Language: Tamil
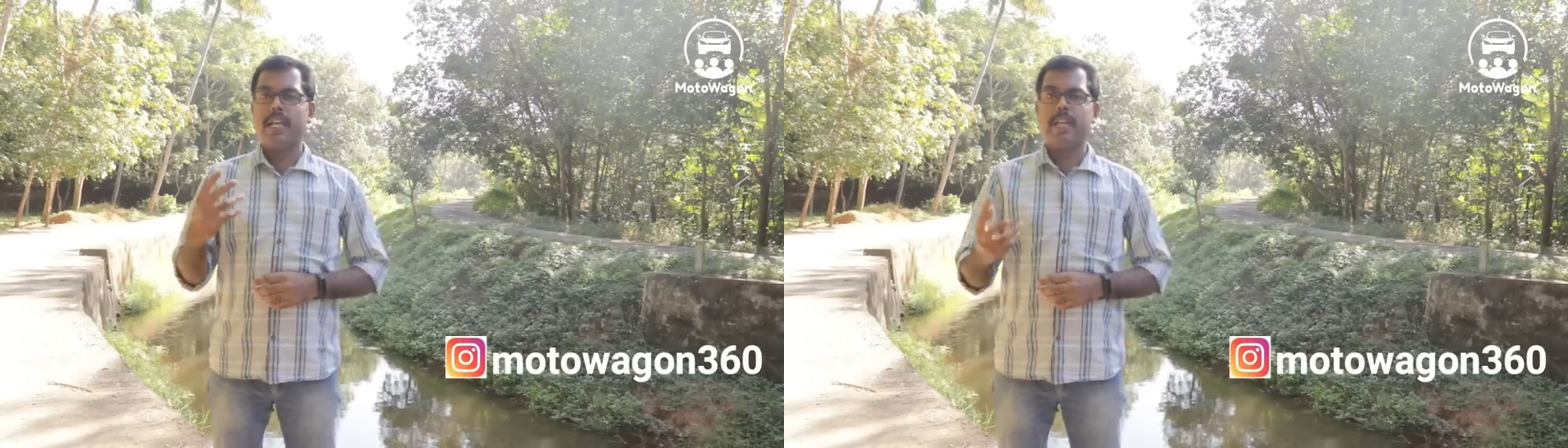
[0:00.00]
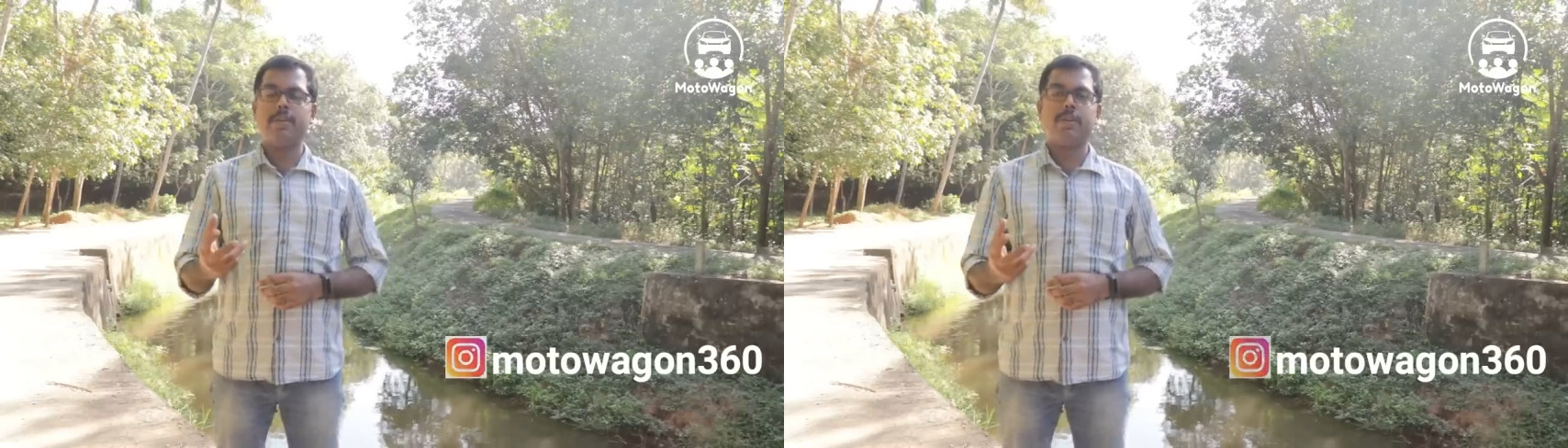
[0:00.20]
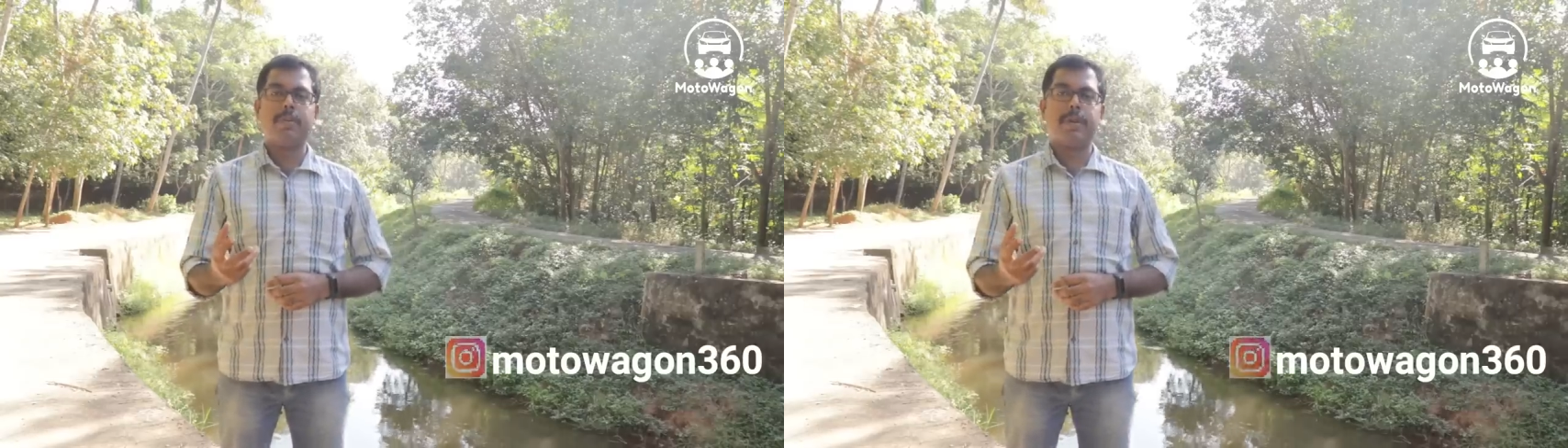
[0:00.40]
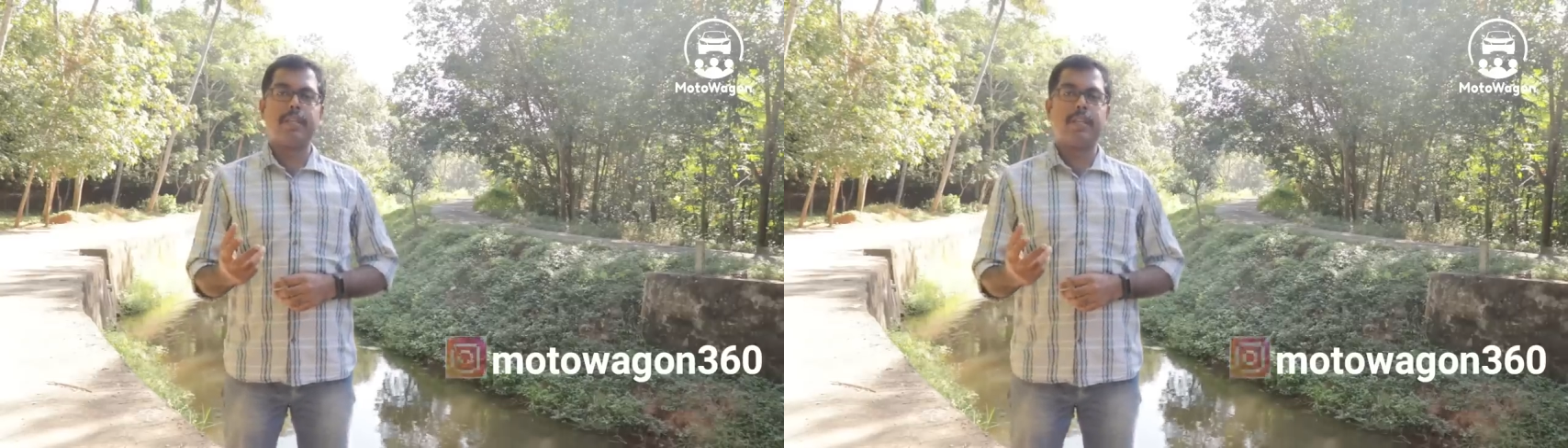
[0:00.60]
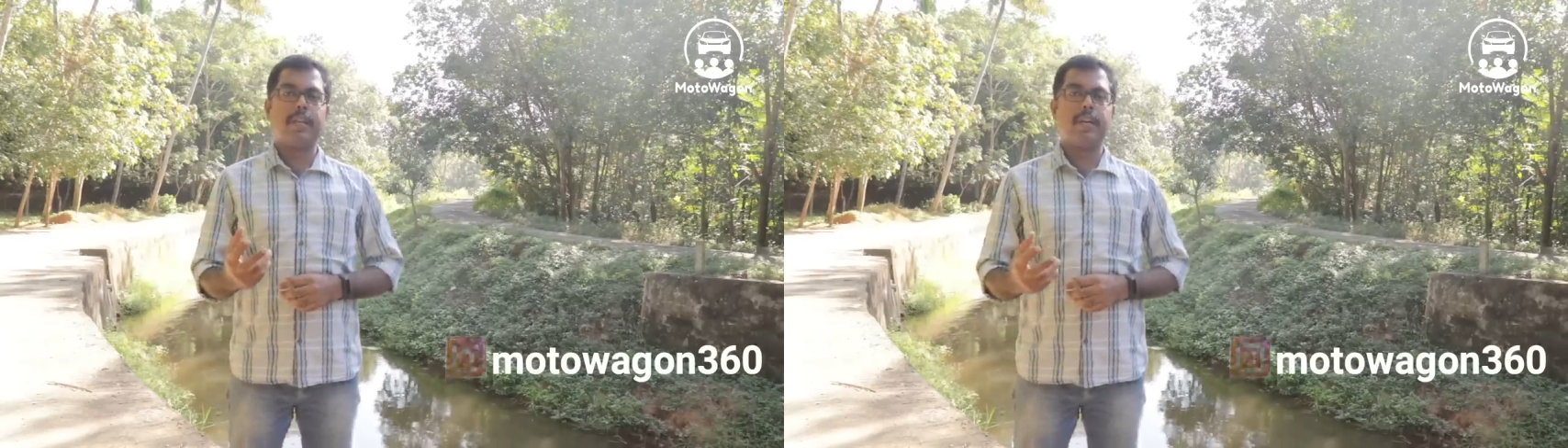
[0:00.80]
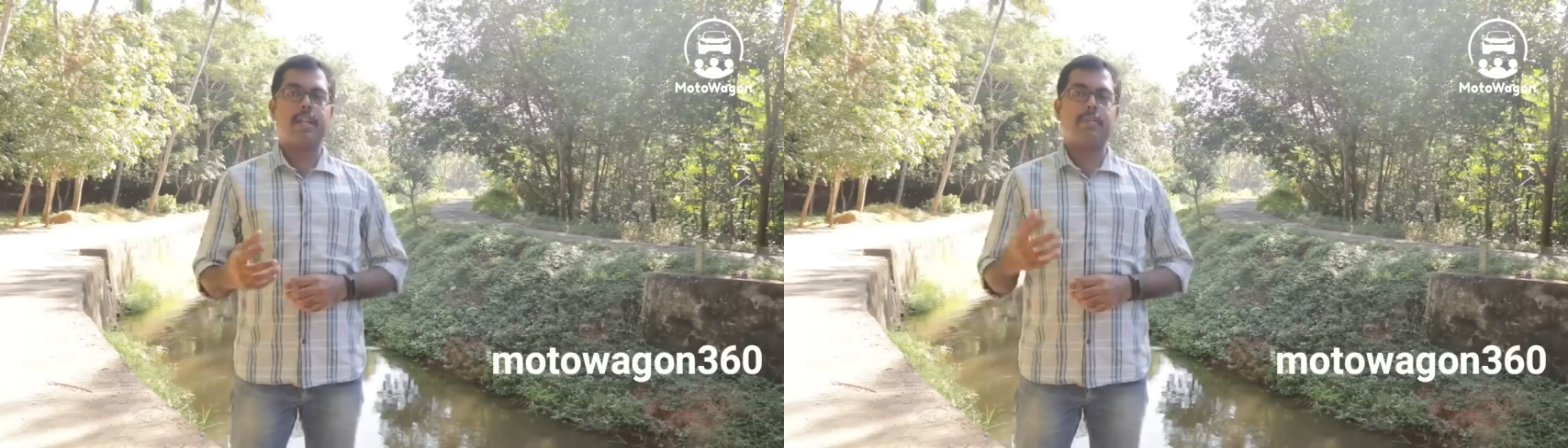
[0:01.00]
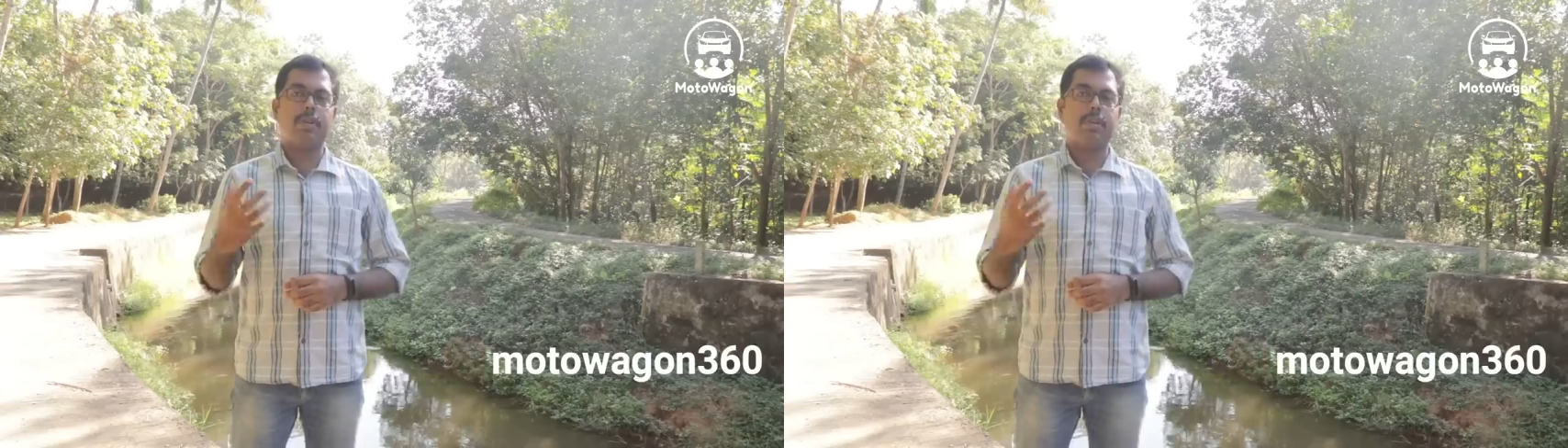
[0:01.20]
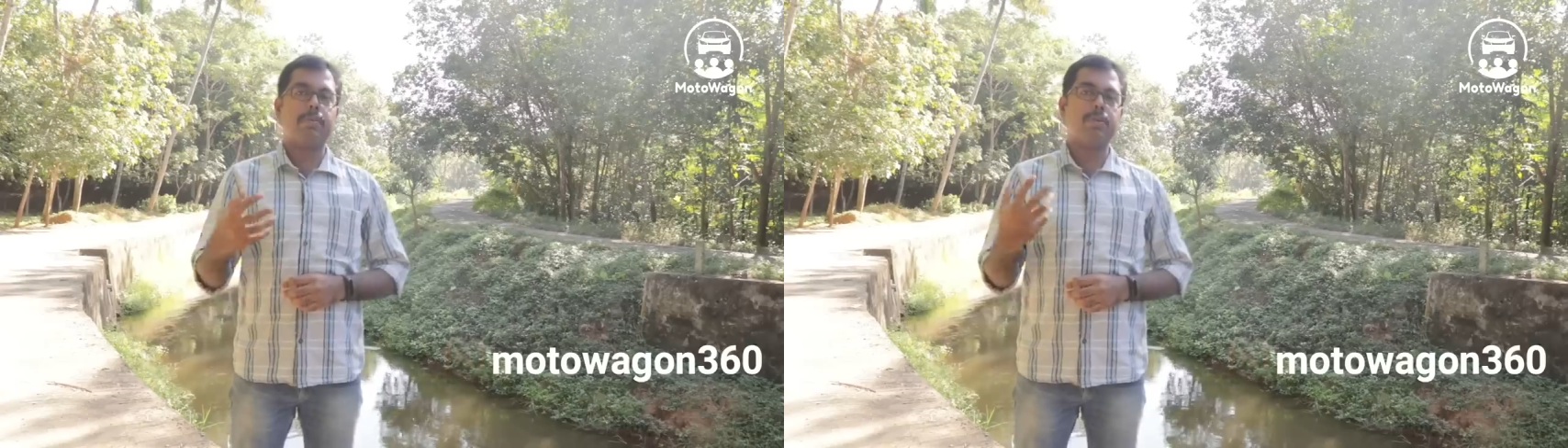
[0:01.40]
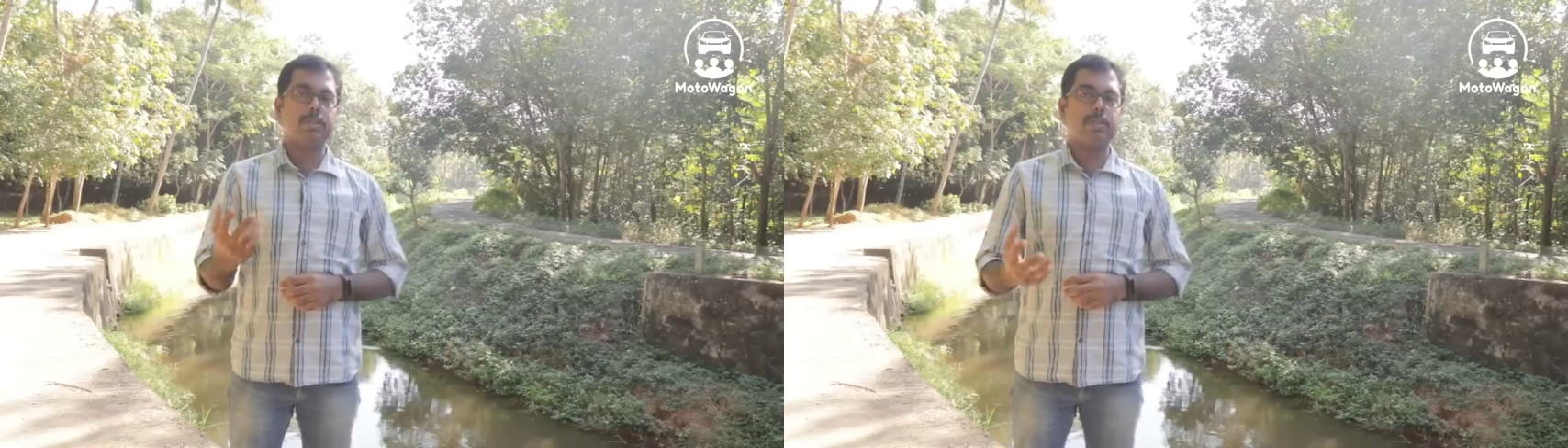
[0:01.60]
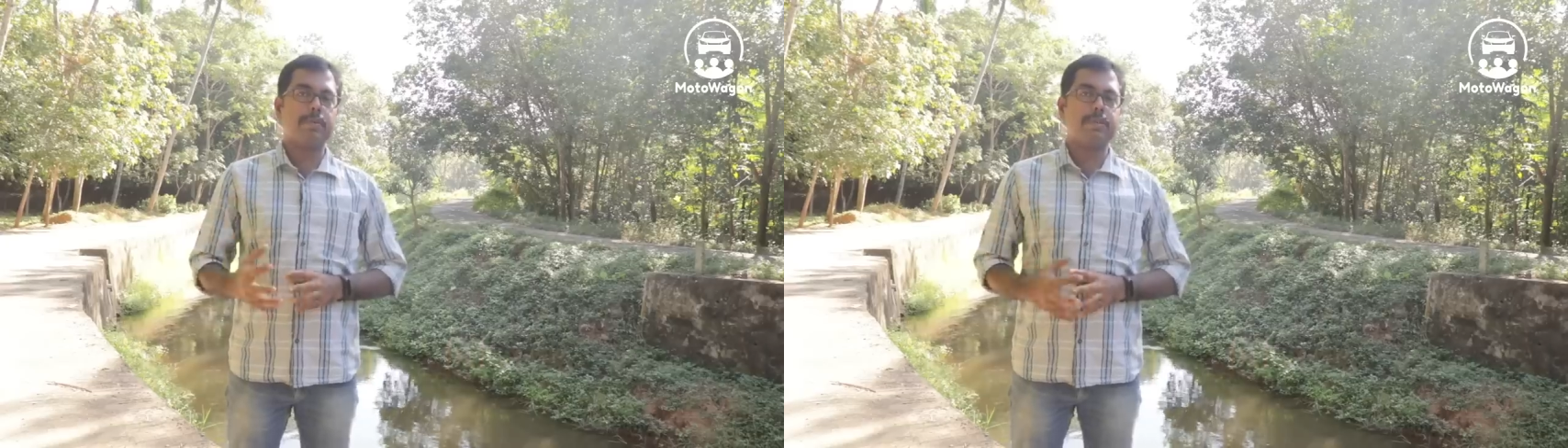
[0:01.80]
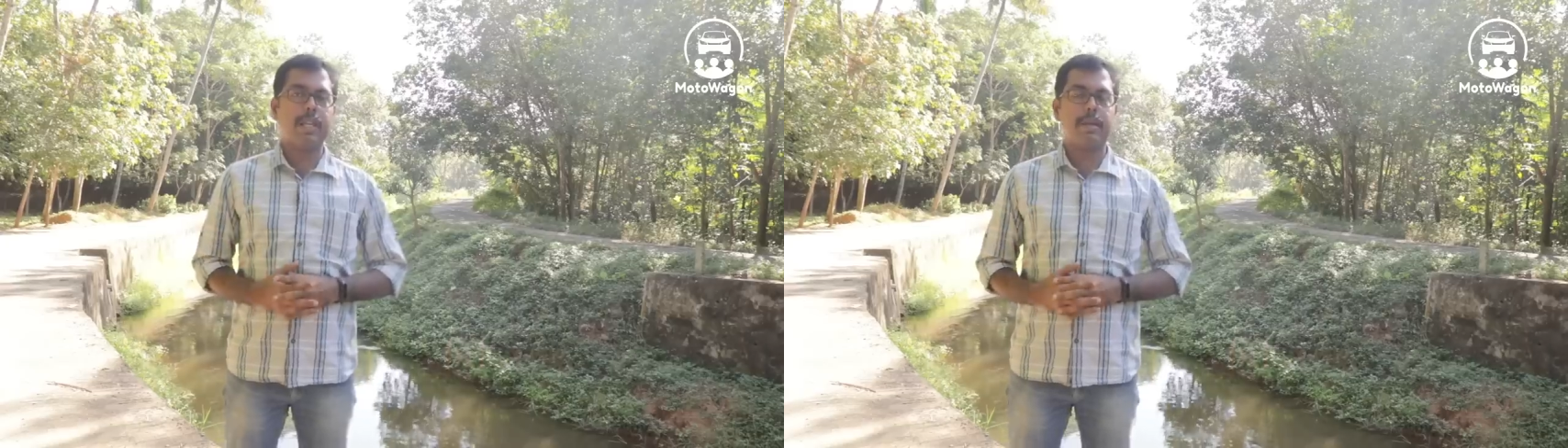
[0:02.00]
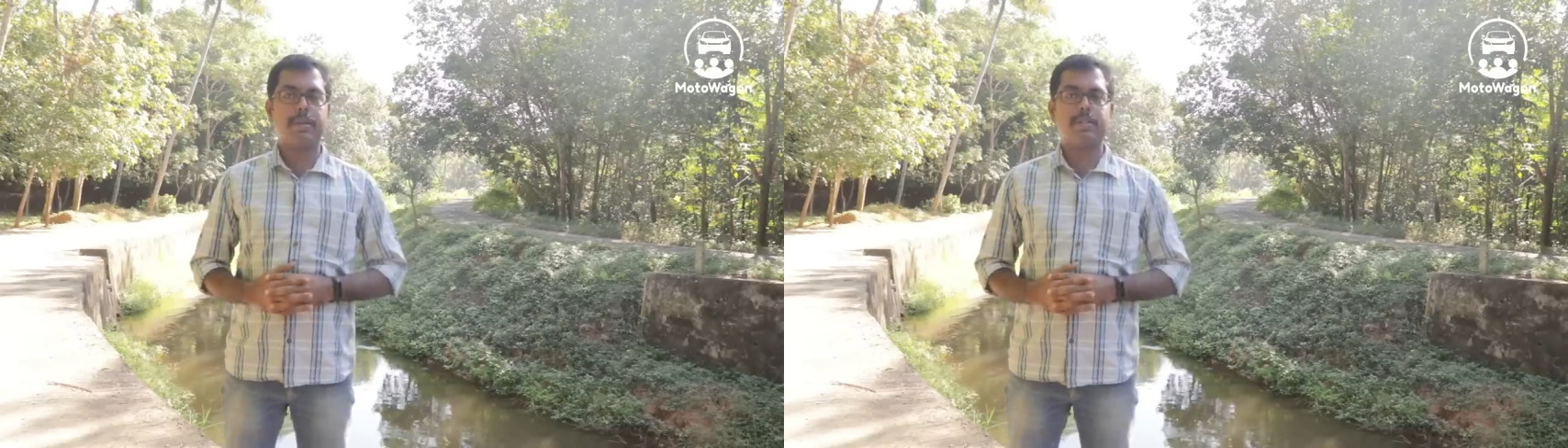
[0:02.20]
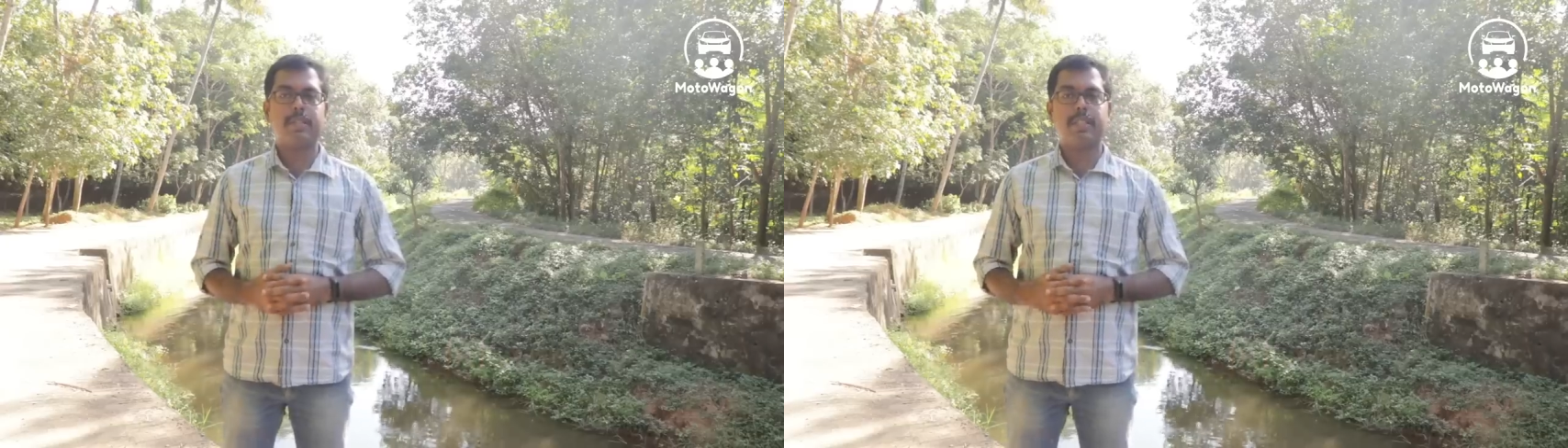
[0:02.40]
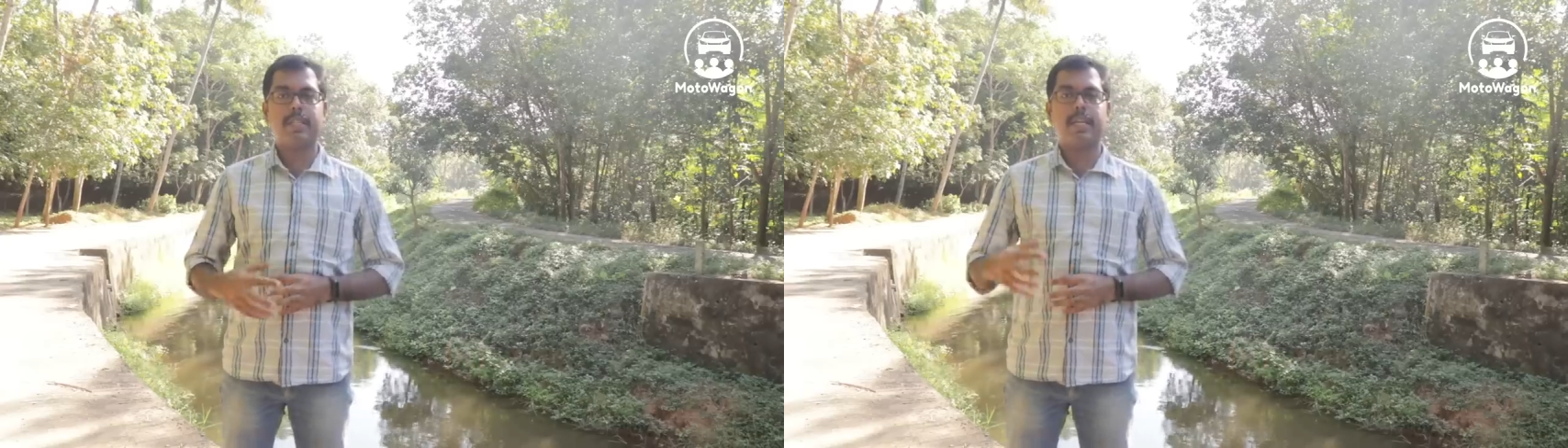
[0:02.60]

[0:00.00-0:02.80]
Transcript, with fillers: இனி ஒன்று பார்த்தீங்கன்னா நம்மளோட புது சப்ஸ்கிரைபர்ஸ் வந்து